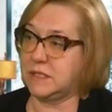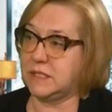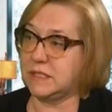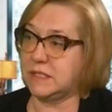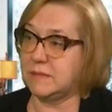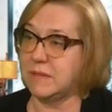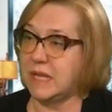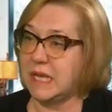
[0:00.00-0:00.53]
не
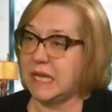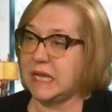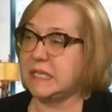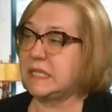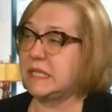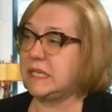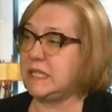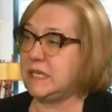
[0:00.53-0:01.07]
ездим.
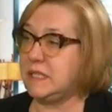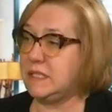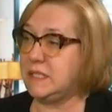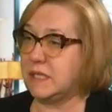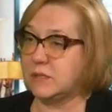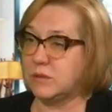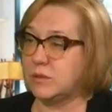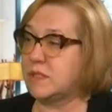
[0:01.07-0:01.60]
Это
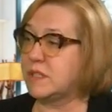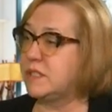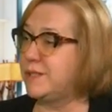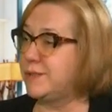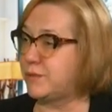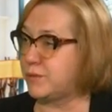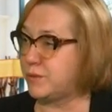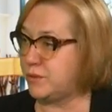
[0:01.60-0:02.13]
Индия, но это
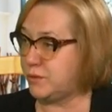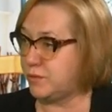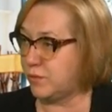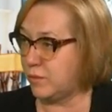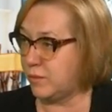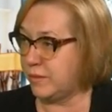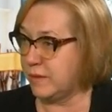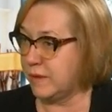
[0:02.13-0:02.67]
где
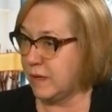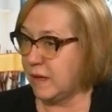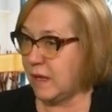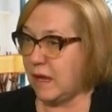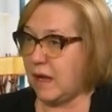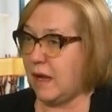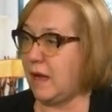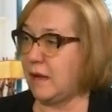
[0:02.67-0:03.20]
трущобы.
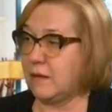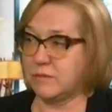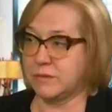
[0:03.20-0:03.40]
Угу. А